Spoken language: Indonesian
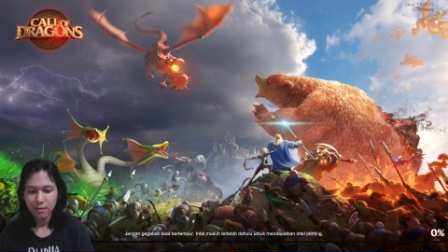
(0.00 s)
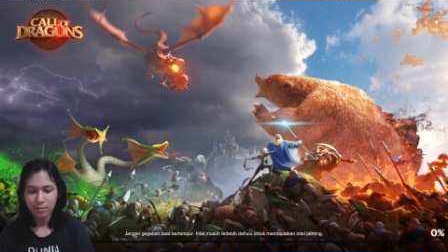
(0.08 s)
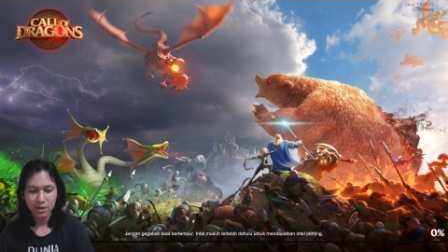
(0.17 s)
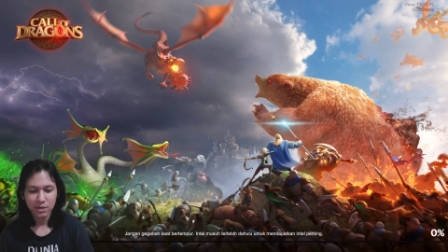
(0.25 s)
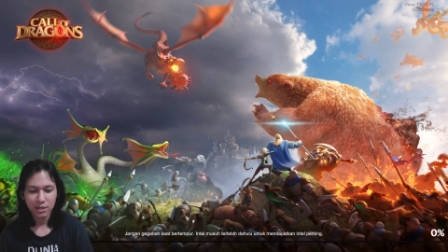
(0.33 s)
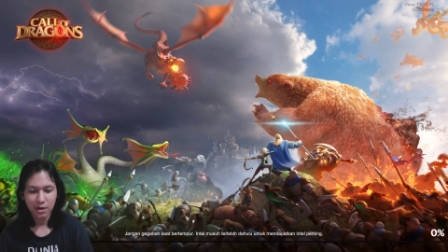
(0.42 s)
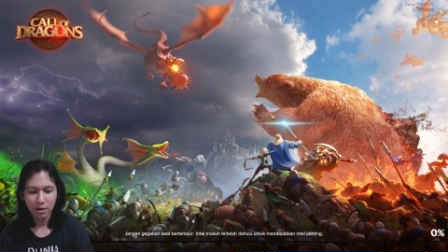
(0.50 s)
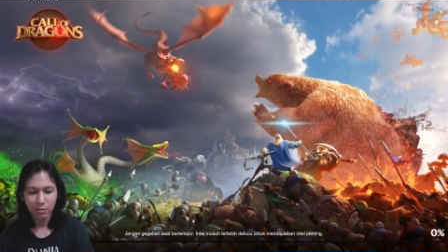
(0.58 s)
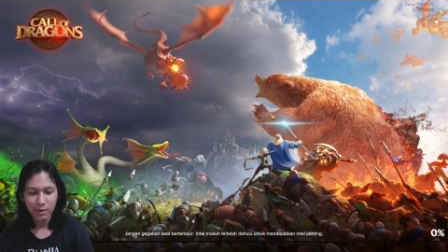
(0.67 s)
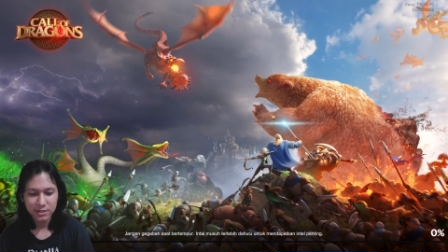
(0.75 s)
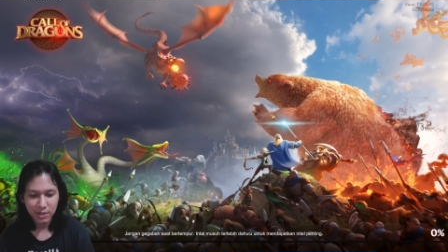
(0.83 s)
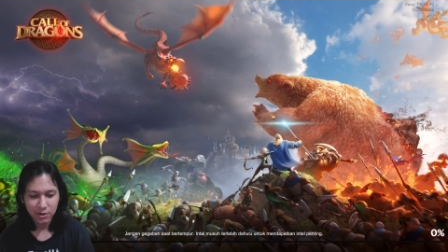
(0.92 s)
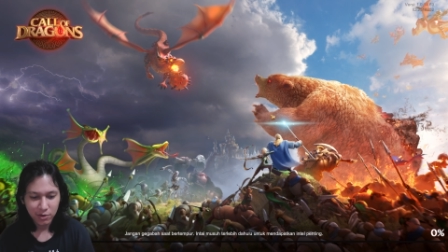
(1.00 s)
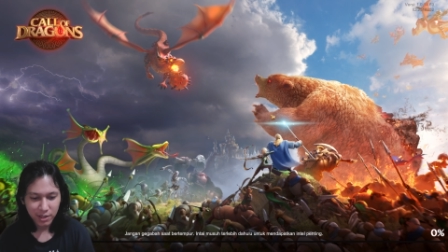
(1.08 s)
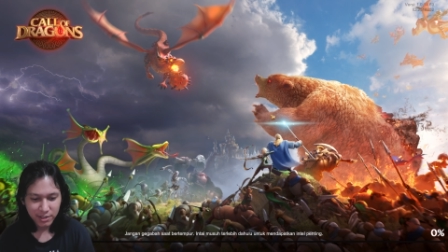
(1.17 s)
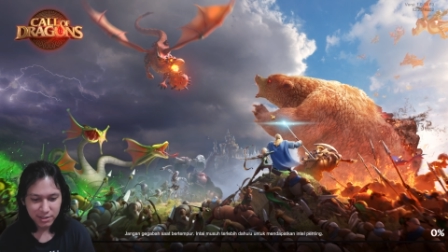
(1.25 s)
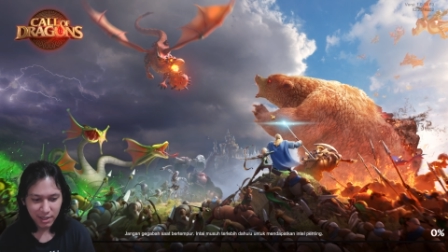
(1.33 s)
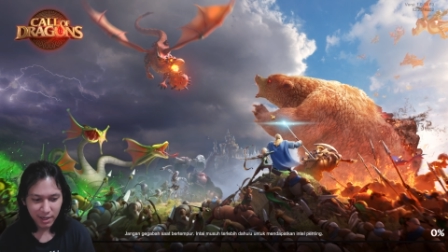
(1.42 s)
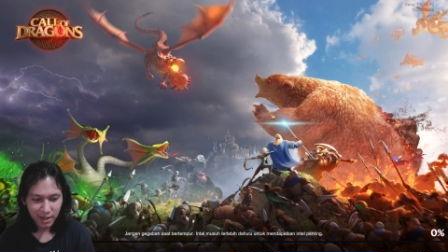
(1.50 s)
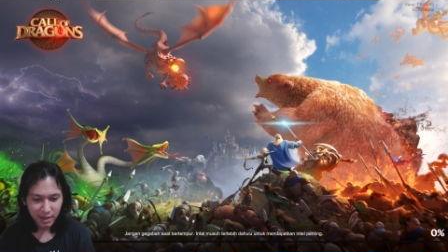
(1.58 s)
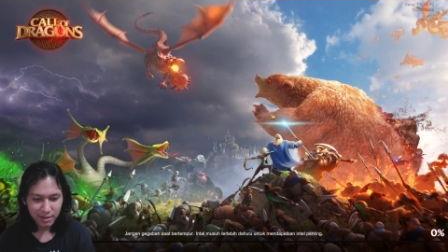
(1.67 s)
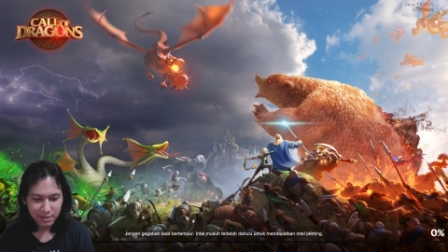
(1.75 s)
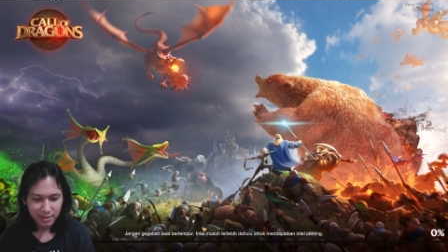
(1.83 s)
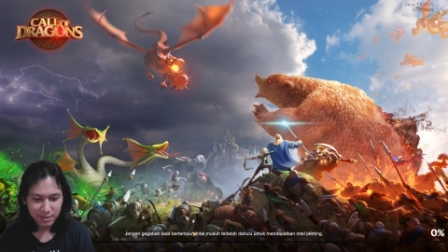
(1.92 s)
Berarti kalau bahasa Indonesia ya,
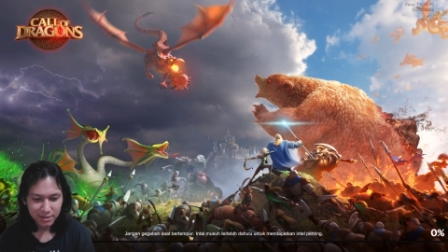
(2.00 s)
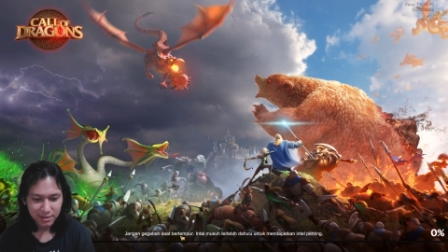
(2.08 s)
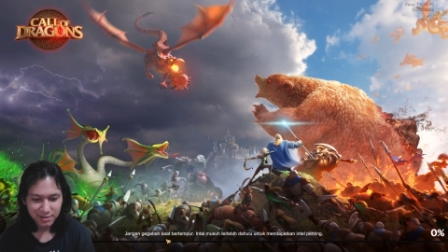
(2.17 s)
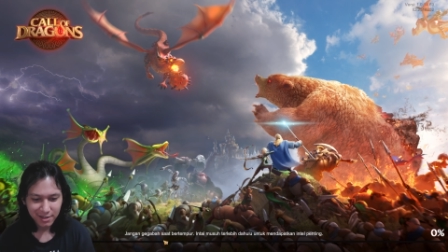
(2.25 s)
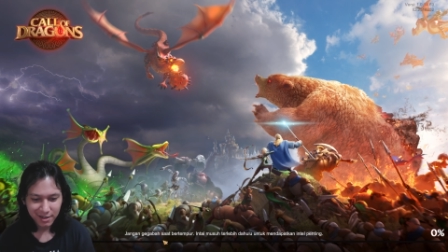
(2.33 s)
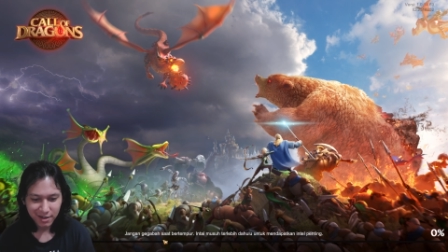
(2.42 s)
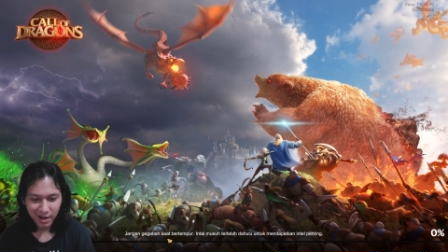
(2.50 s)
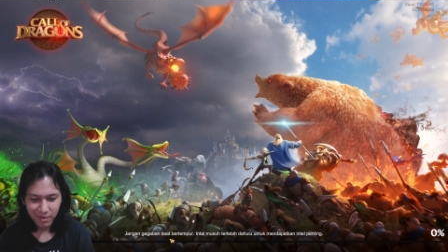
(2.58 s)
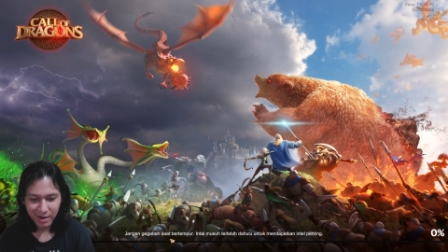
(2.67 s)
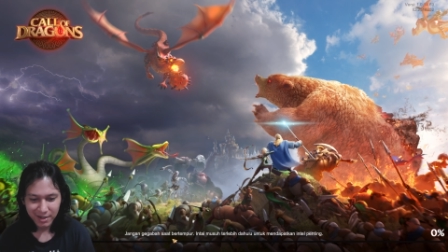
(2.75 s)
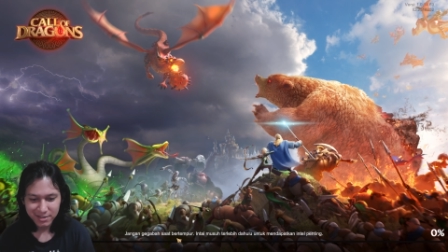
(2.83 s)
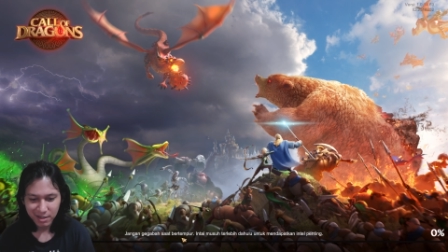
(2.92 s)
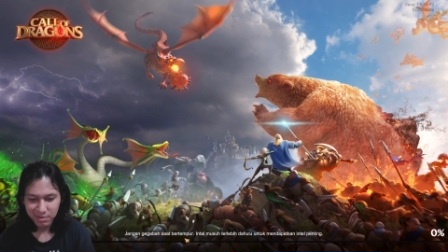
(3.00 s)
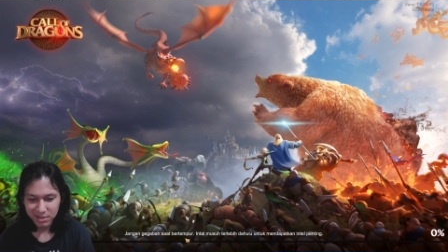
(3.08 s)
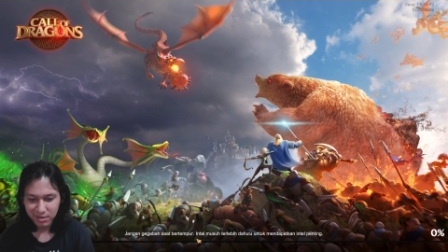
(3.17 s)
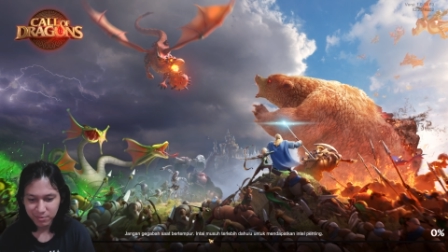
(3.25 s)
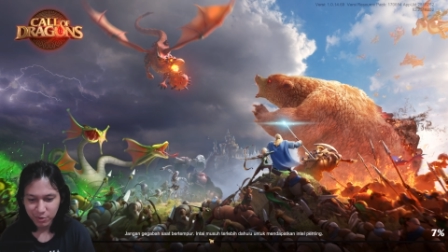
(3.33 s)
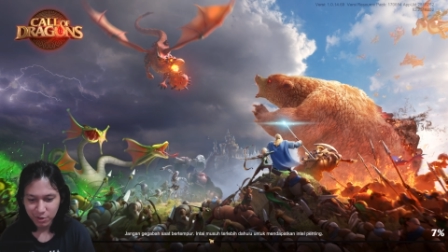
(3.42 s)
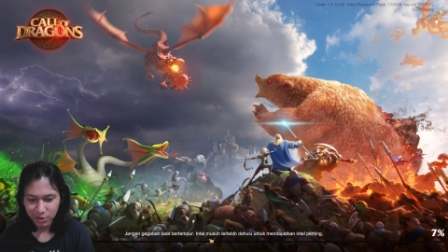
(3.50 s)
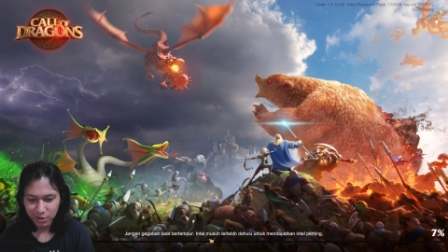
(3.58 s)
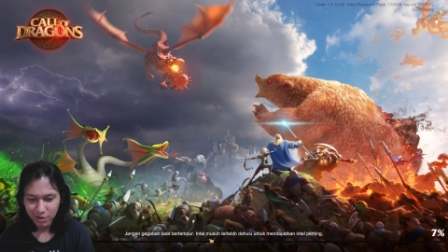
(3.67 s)
jangan gegabah saat bertempur.